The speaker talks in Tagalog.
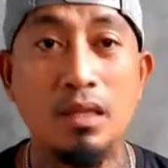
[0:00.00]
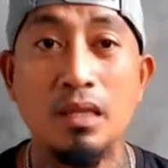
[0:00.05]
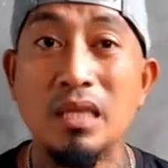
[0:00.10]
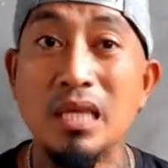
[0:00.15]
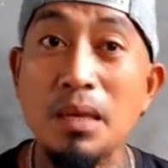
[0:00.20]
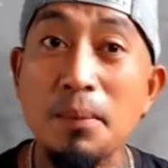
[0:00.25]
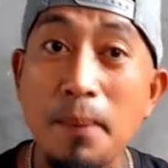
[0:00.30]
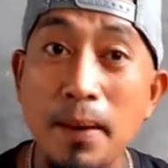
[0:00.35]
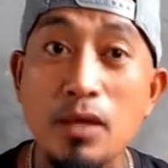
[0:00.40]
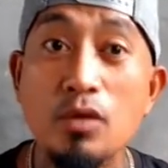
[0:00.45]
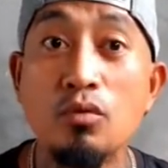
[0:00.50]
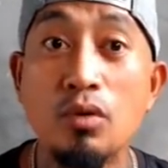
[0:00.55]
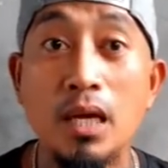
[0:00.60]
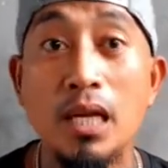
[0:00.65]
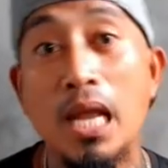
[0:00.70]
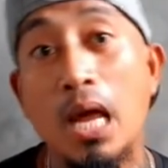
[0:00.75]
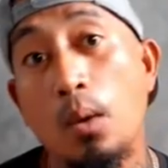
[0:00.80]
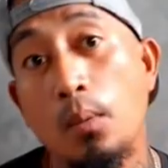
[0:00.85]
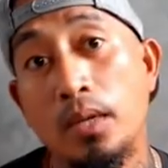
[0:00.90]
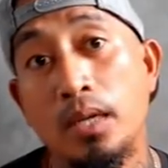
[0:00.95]
Iba yung
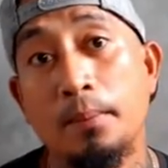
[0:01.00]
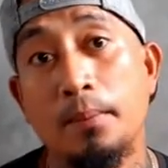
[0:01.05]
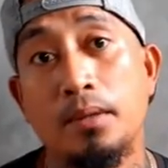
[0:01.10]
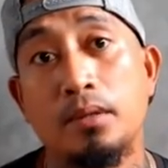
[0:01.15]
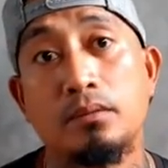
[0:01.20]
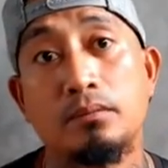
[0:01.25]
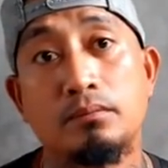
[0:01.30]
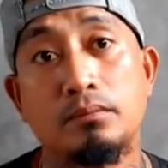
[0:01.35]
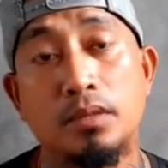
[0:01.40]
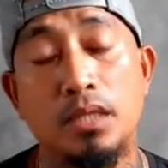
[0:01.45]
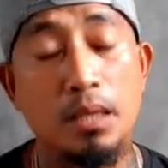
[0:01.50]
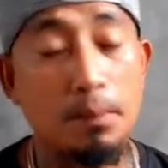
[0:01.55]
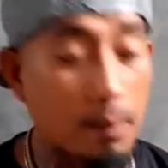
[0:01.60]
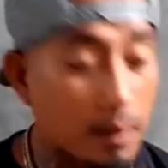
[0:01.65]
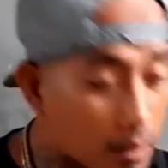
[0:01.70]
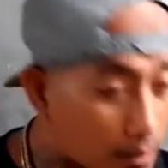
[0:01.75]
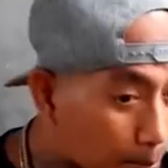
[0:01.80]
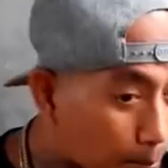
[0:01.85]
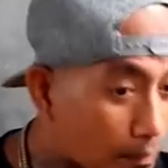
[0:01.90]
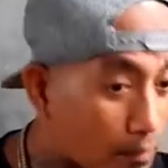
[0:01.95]
galawan ng manok. Iba
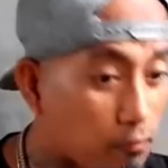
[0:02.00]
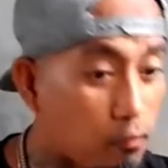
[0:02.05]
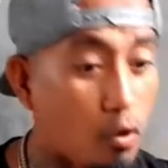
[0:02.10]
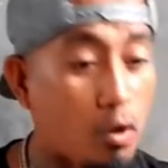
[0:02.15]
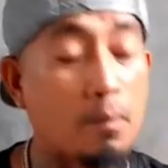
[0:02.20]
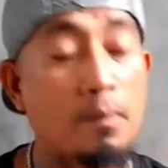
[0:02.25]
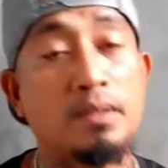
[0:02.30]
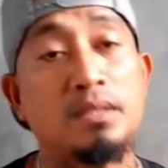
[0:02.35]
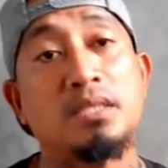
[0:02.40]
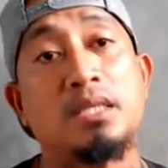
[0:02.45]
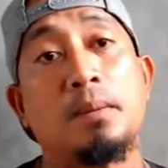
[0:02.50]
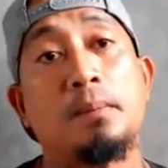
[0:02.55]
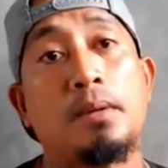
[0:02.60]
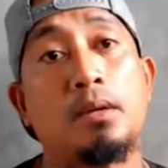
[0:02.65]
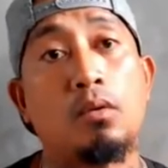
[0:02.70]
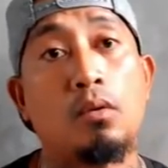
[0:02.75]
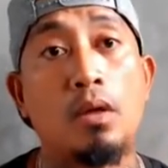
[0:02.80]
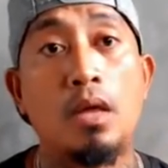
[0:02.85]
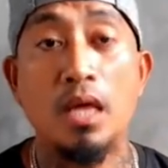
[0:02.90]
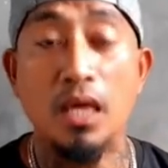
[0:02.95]
yung performance ng
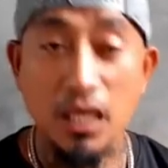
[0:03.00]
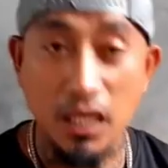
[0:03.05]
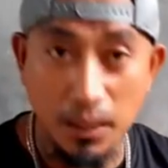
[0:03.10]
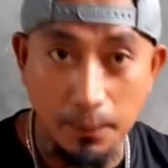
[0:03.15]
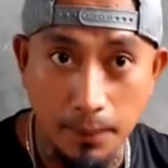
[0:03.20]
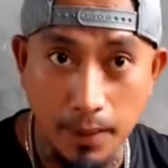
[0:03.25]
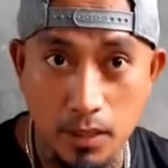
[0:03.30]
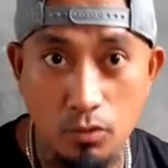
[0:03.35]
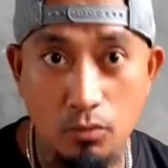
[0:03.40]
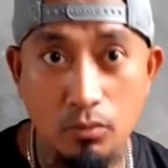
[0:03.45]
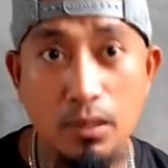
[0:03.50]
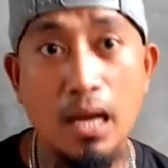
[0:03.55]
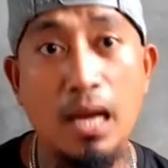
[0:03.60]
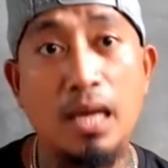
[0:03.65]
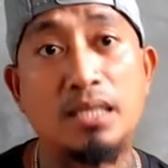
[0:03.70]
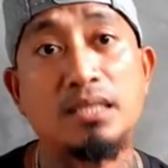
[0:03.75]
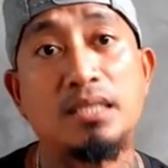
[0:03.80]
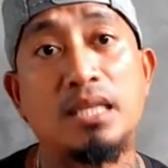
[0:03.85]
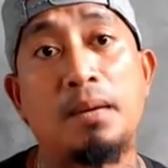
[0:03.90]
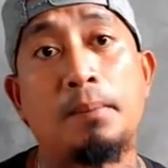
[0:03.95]
manok. Iba yung
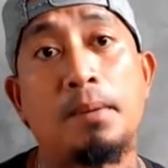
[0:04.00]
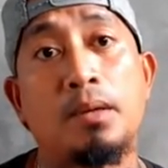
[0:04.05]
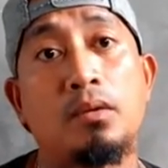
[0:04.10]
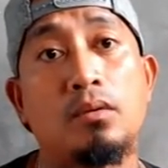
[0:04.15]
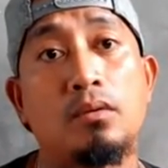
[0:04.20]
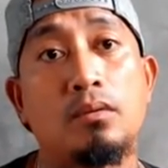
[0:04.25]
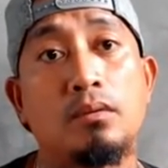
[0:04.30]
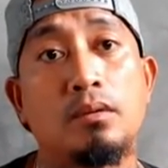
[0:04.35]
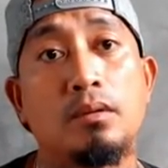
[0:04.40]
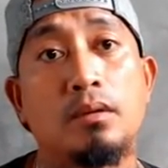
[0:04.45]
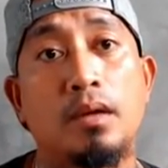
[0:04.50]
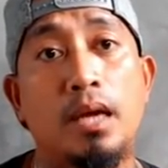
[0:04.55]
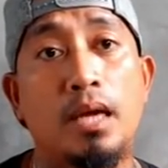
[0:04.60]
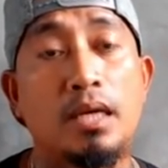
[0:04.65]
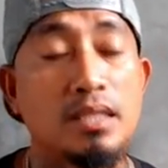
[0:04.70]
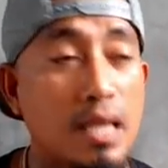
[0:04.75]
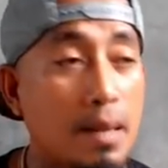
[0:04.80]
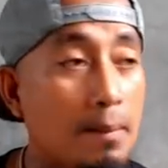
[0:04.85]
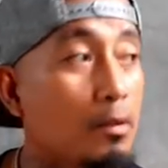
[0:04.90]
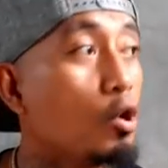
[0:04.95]
lakas ng manok. Kaya
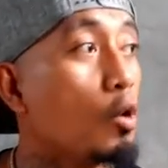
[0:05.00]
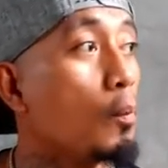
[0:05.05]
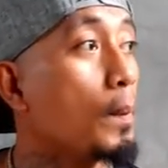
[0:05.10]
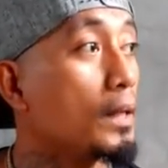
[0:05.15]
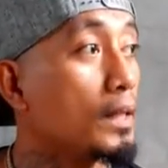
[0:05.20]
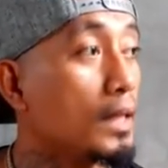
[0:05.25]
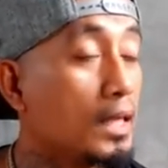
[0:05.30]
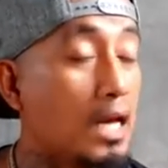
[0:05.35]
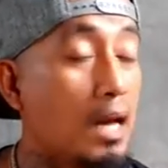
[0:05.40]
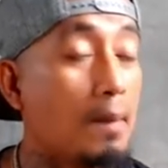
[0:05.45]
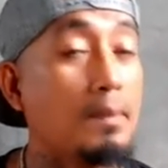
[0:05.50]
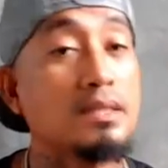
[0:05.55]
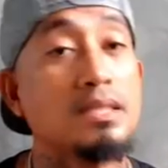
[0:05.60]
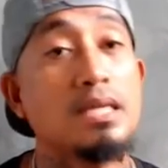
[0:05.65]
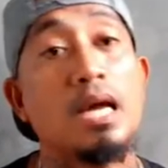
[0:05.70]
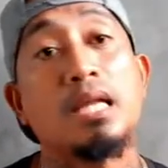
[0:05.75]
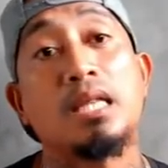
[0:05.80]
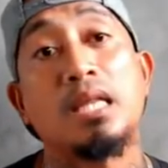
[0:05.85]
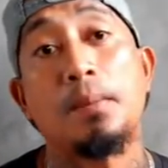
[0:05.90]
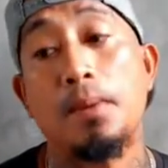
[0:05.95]
sabi ko, pag
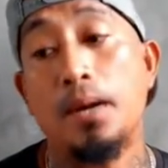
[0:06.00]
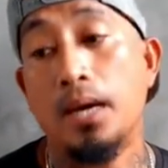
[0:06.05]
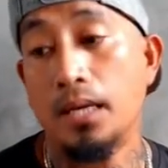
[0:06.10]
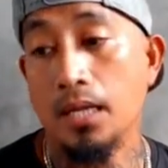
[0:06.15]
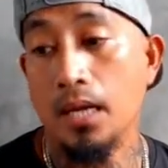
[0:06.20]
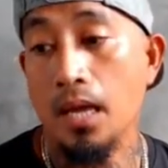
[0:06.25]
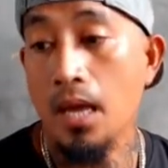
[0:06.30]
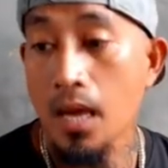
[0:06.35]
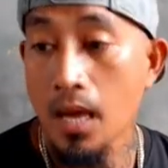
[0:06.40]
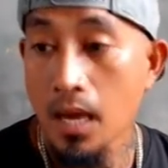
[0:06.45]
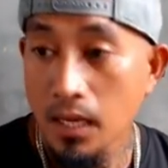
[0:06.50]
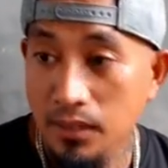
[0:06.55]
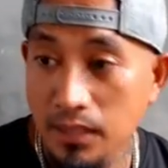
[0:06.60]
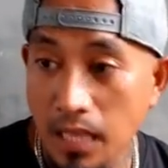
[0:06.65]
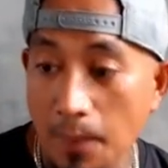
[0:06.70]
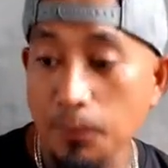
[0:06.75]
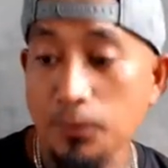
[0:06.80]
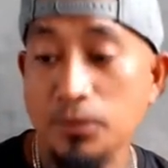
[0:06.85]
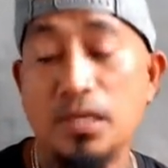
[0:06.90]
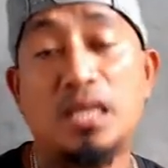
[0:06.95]
nagkabasaan, naman ka na.
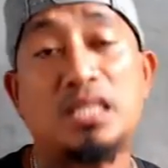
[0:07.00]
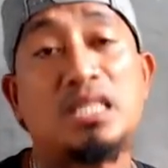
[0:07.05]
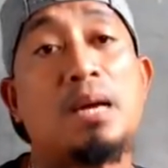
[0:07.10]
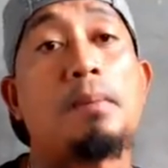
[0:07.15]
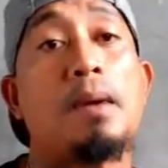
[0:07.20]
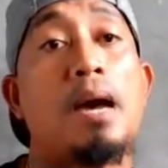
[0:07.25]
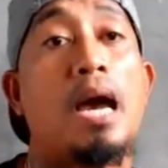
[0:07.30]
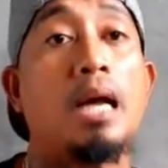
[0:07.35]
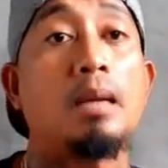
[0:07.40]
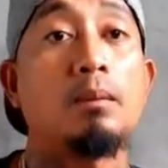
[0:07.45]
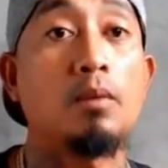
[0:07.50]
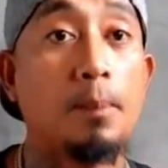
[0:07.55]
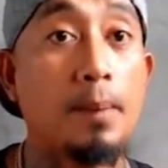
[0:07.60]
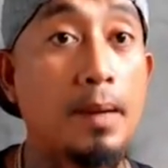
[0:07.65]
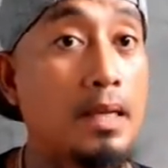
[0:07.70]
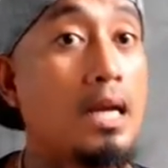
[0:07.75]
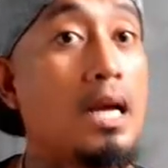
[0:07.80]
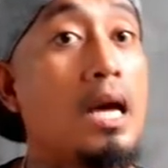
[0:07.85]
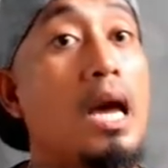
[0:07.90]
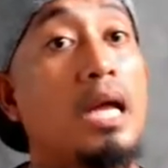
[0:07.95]
Tapos sasamahan mo pa
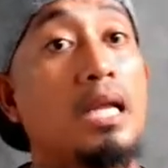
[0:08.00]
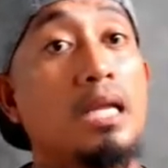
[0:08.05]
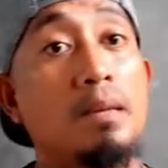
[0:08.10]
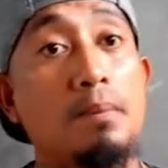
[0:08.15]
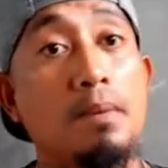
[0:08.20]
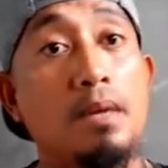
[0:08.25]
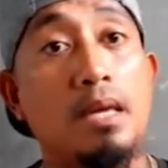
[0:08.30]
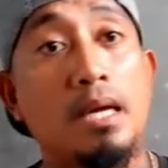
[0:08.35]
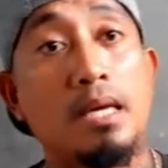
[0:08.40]
ng honeybee.